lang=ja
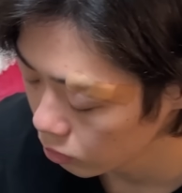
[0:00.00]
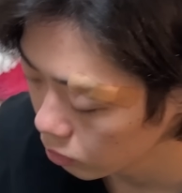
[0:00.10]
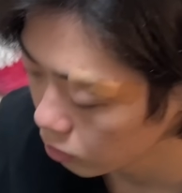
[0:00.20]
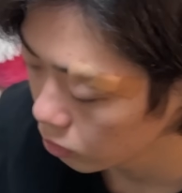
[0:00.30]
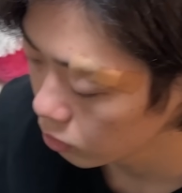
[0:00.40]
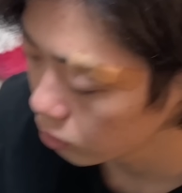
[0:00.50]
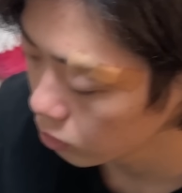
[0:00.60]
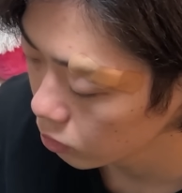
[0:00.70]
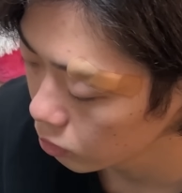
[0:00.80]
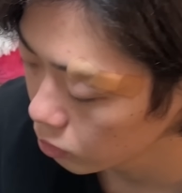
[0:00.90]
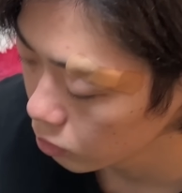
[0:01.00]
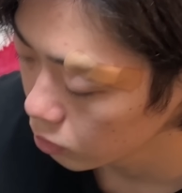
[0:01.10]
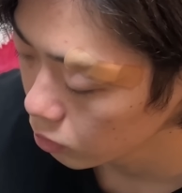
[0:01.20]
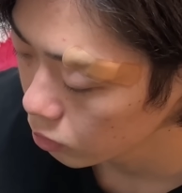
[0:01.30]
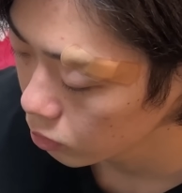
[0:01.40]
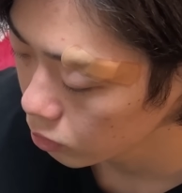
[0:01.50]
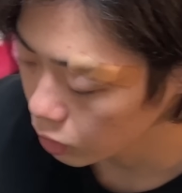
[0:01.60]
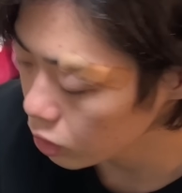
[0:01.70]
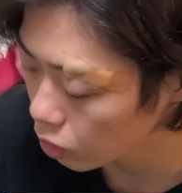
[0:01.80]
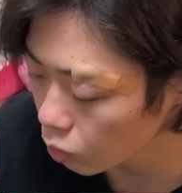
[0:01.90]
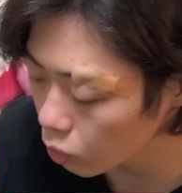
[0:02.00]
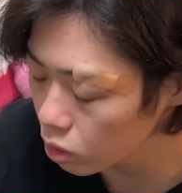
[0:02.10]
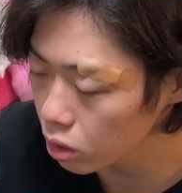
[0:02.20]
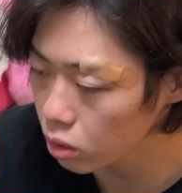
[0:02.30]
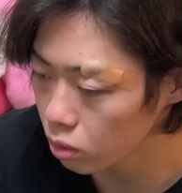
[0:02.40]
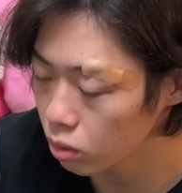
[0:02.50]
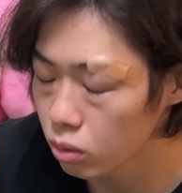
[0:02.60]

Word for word: 湯と一緒に流れたってことでしょいや、残ってるよ。